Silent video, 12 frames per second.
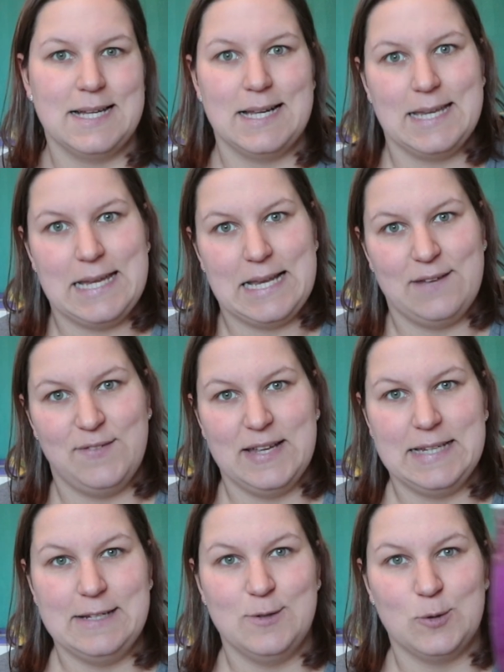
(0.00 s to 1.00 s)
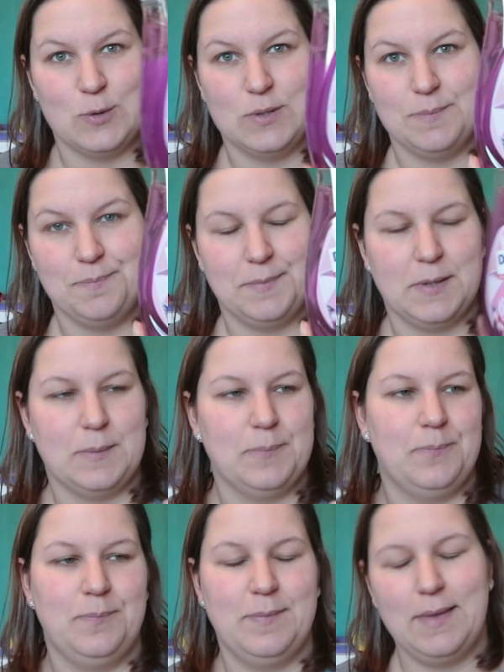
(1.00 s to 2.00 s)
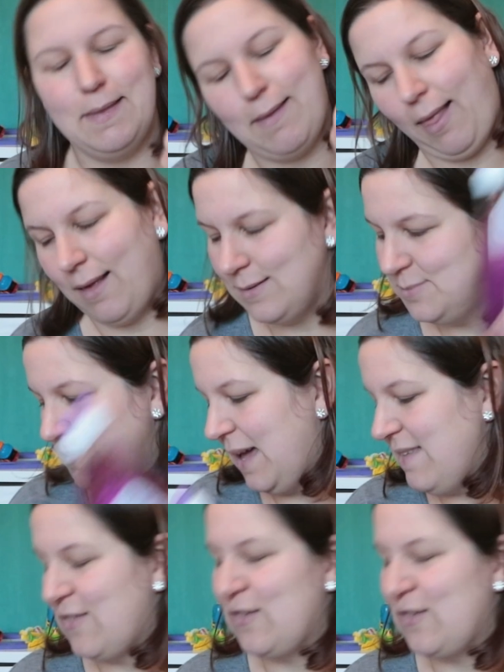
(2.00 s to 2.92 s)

ist halt nicht Lavendel und ja. Es